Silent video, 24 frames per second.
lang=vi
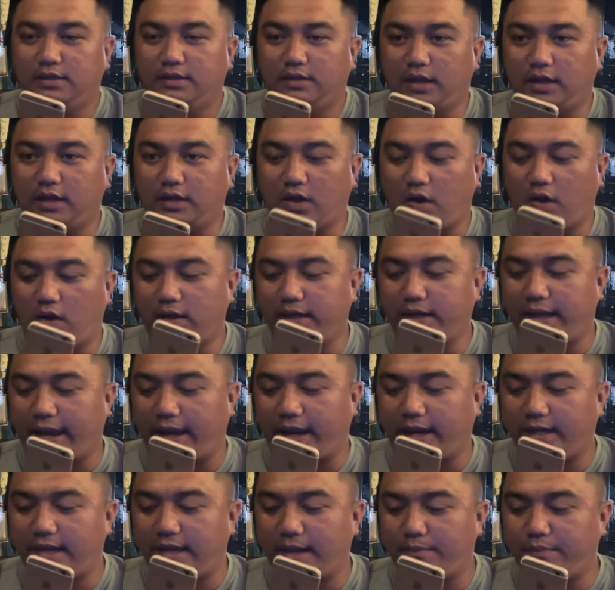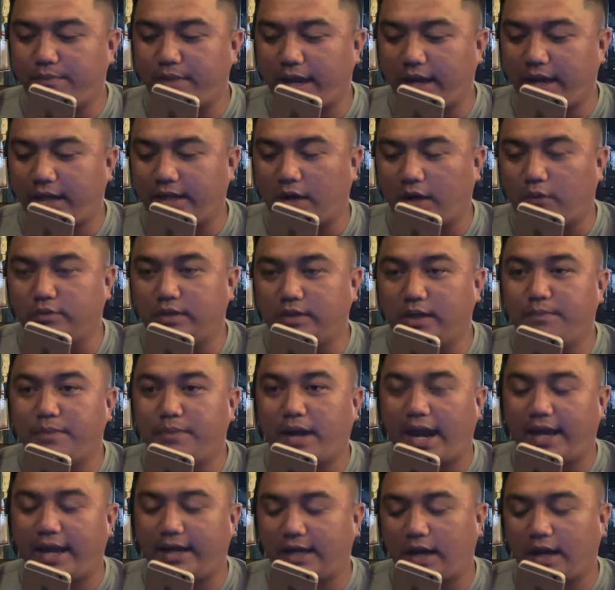thì rõ ràng cái năm đầu năm
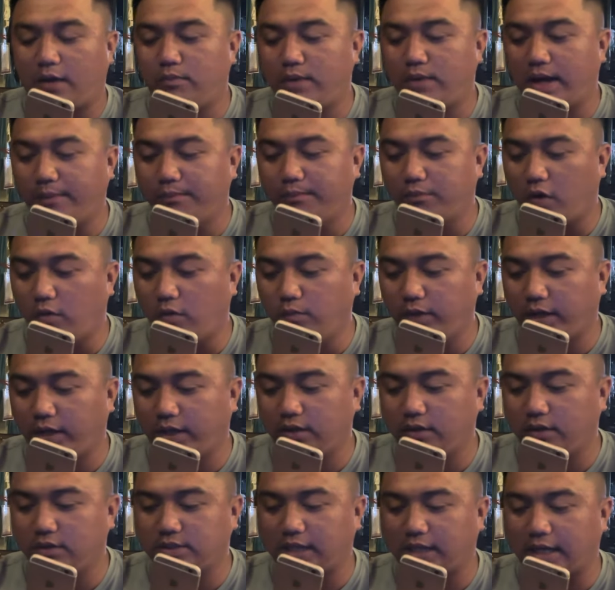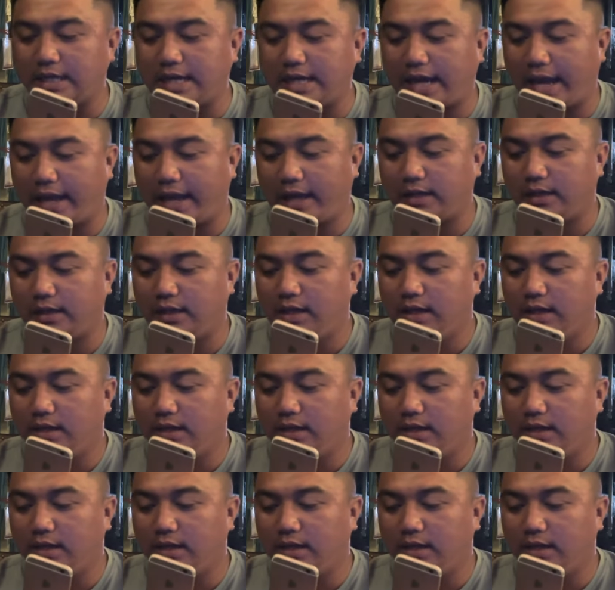2024 này nó xảy ra